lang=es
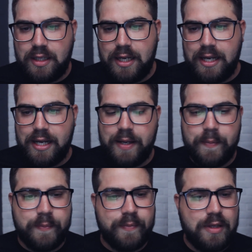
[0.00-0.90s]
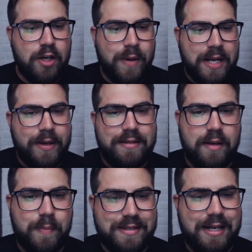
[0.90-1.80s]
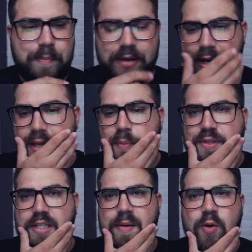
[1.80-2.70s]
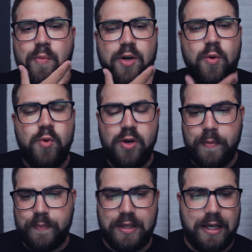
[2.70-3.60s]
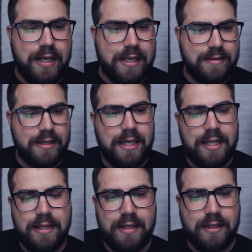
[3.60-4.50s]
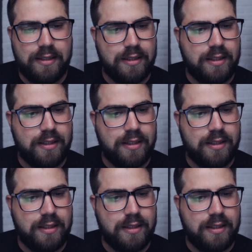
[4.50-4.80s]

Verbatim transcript: eh, y lo van a ver si le pasan la, la diapositiva número uno, que es la siguiente.